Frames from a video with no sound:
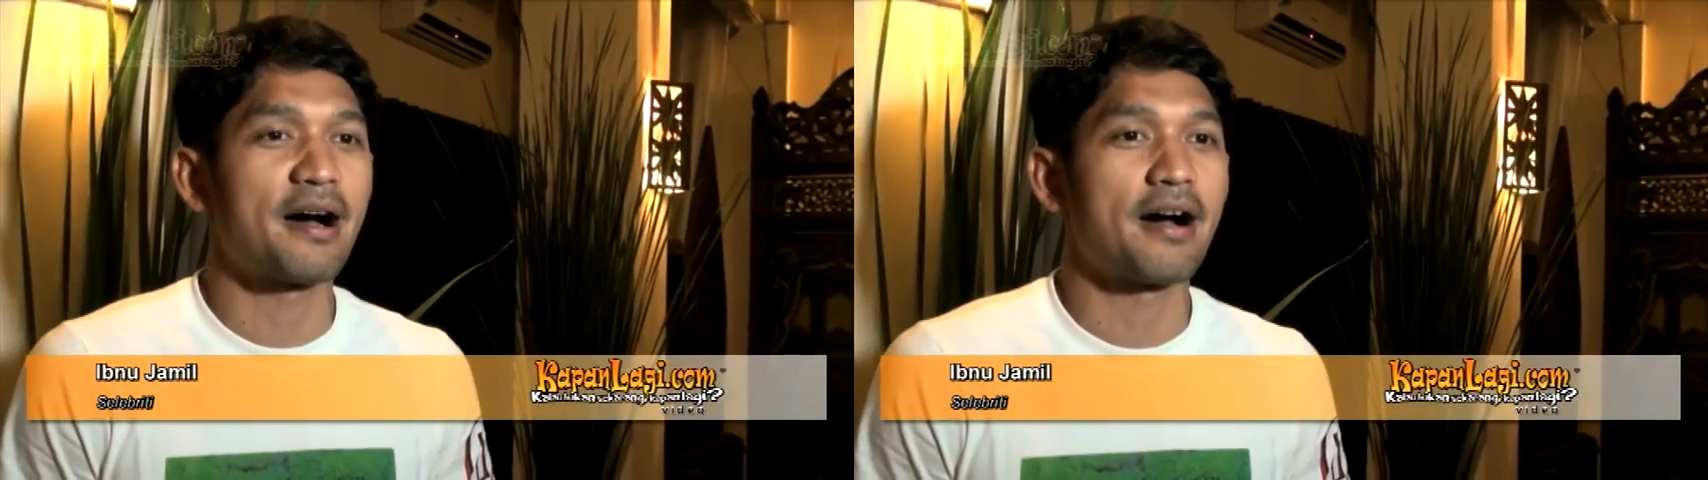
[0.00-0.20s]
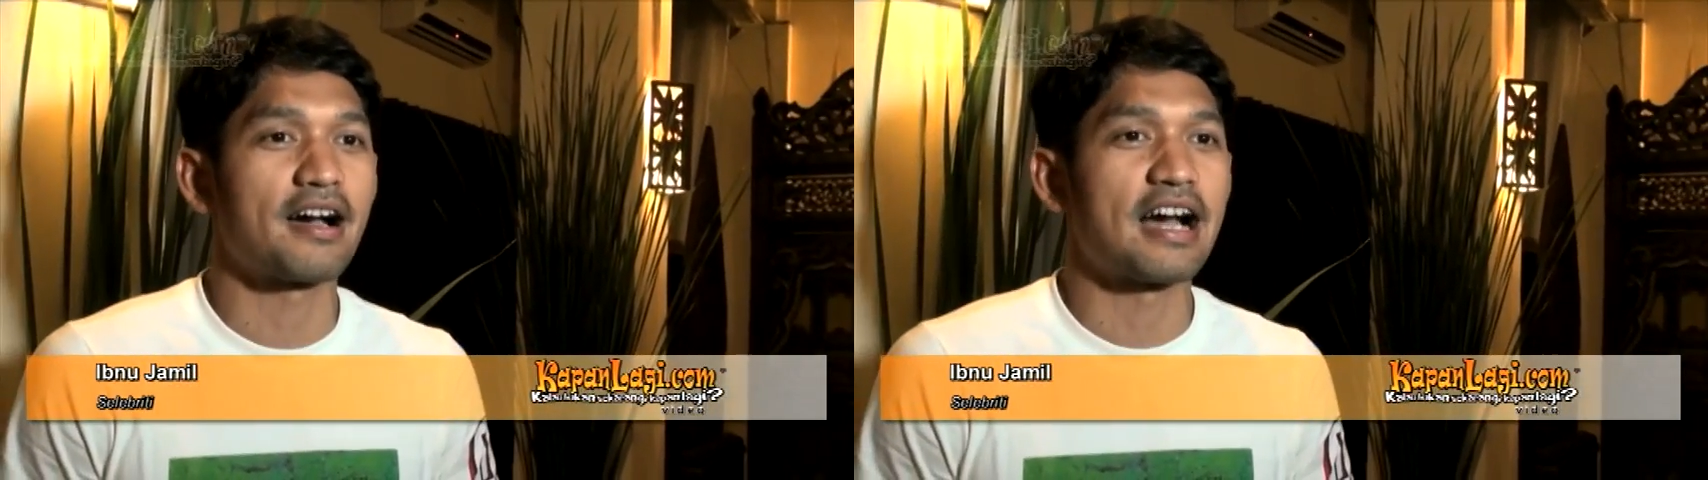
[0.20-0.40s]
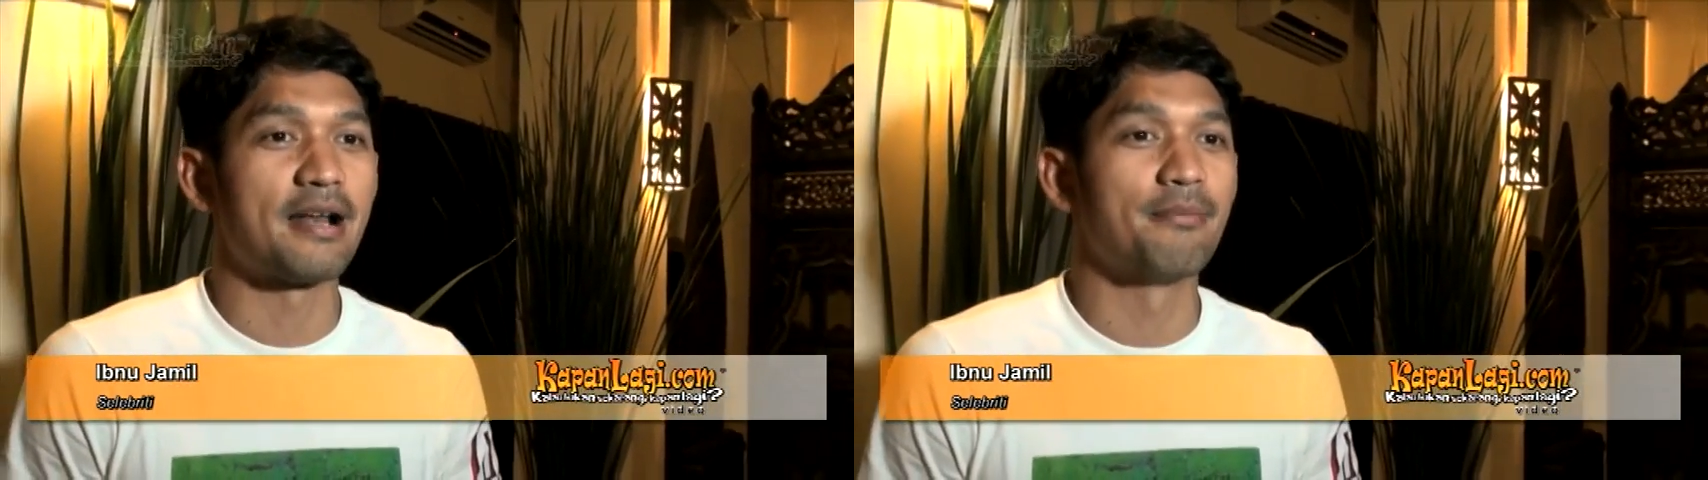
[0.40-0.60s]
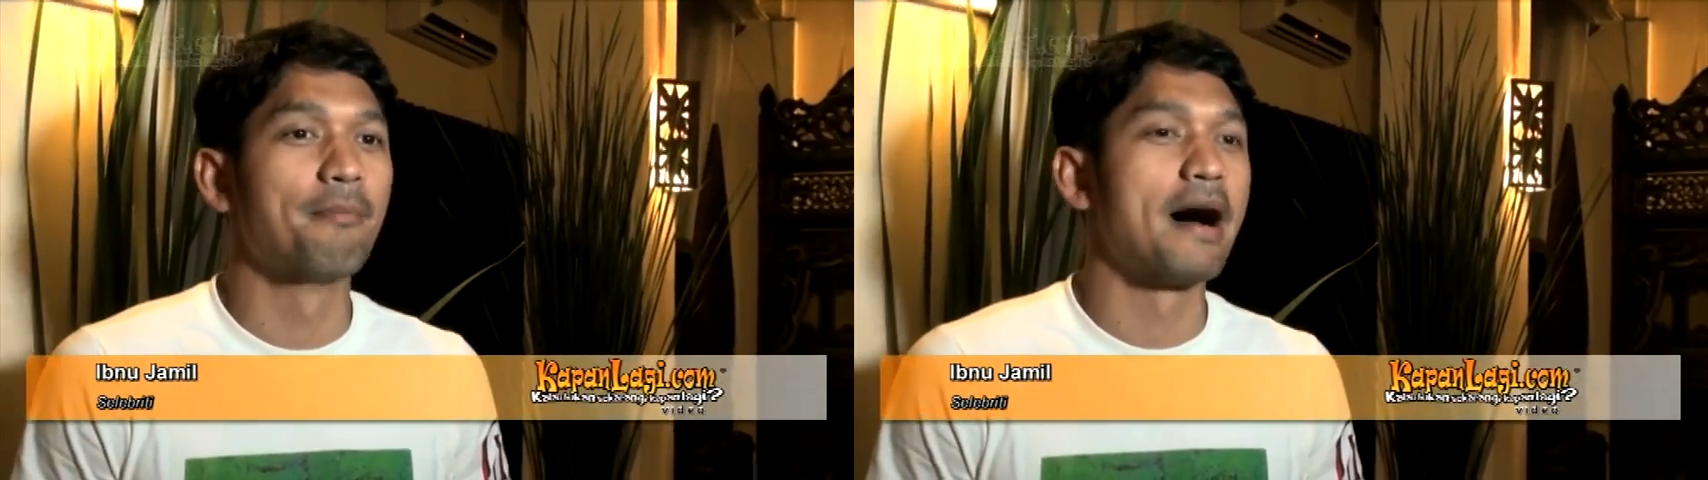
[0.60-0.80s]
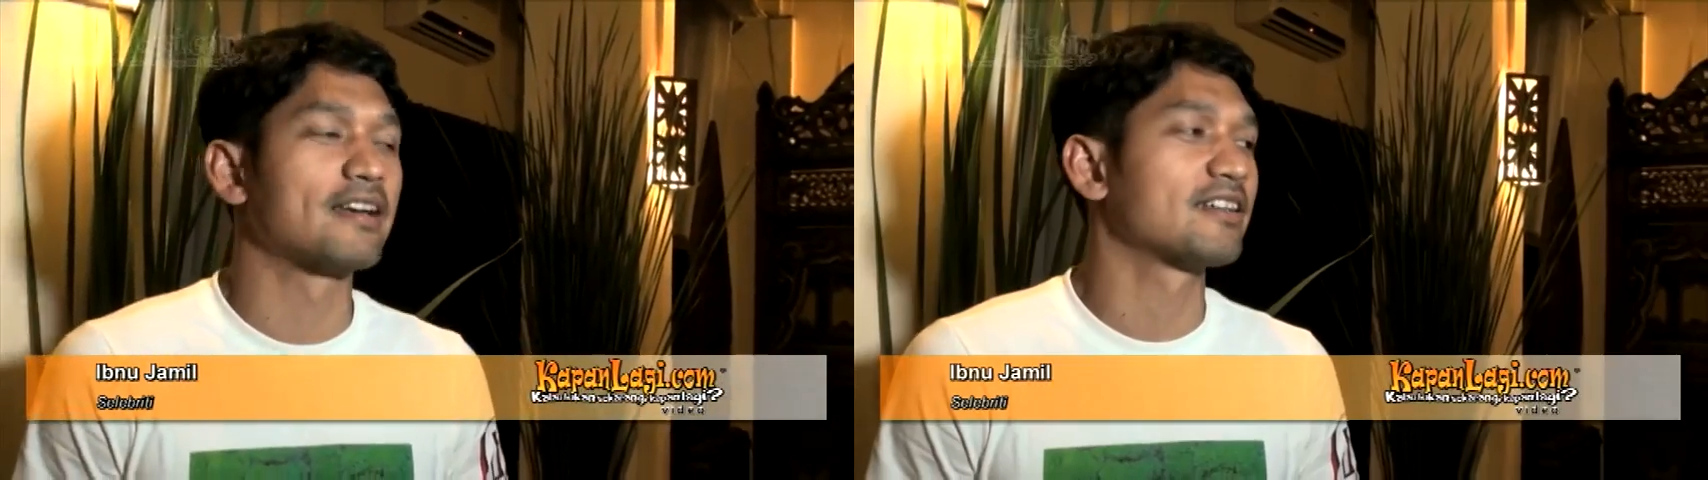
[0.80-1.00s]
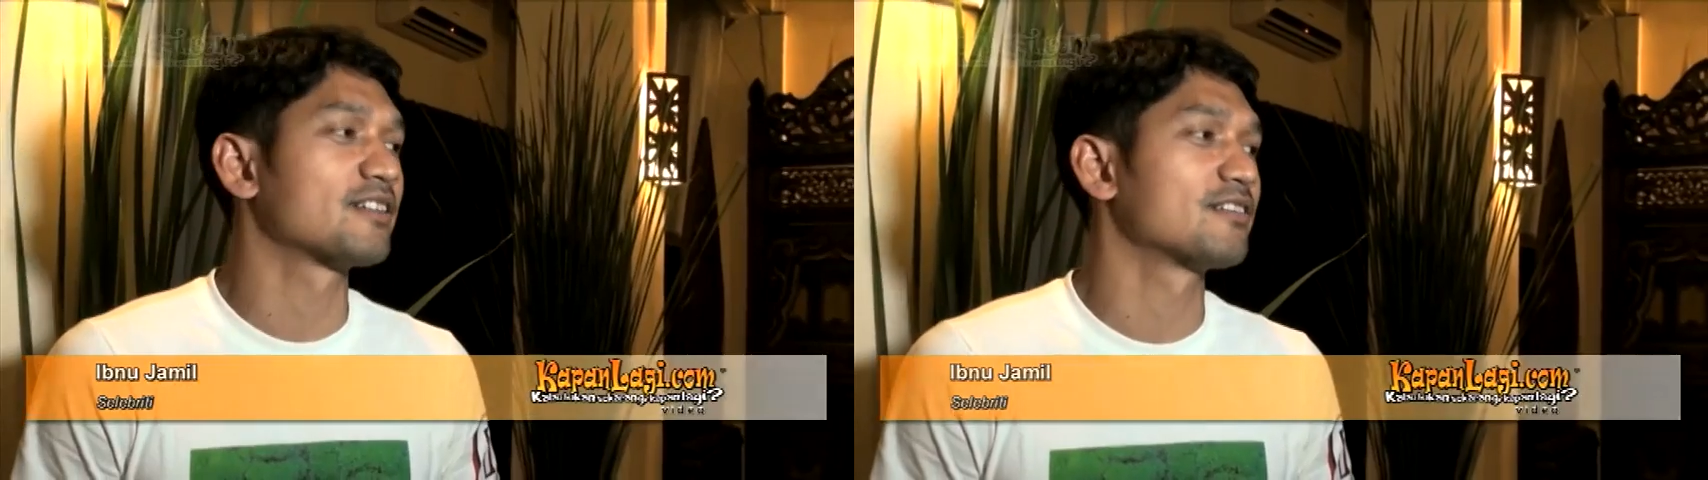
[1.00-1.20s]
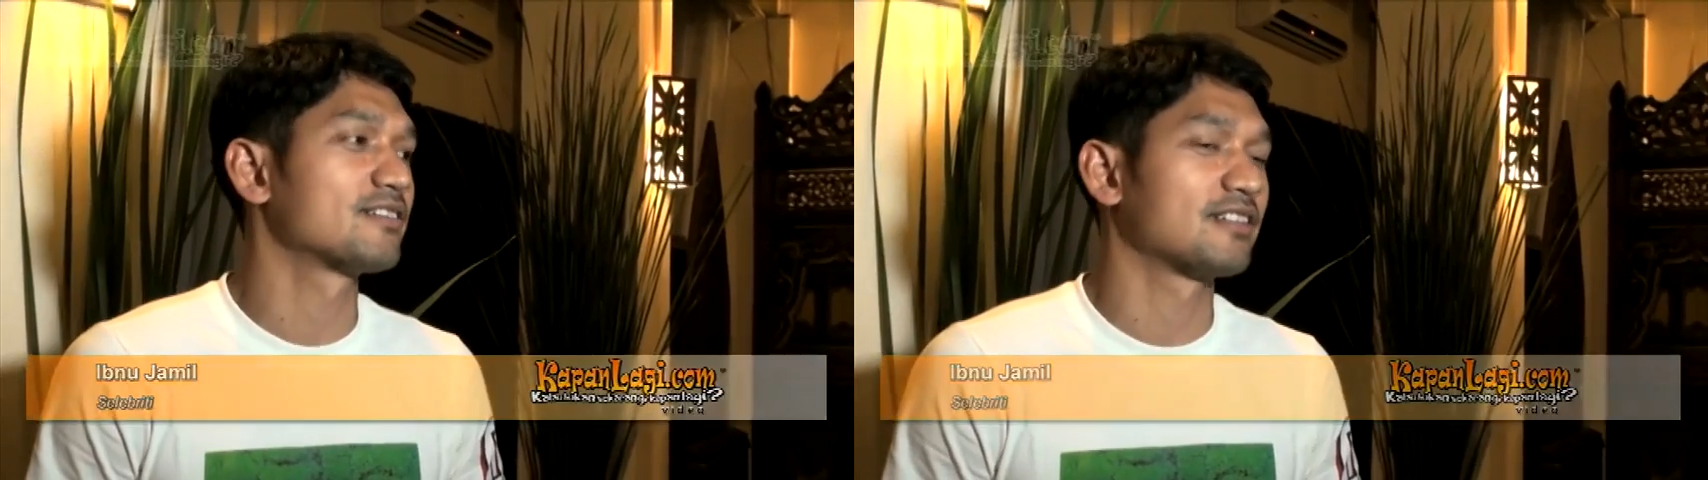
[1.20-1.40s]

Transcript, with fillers: nggak nggak ada beban gitu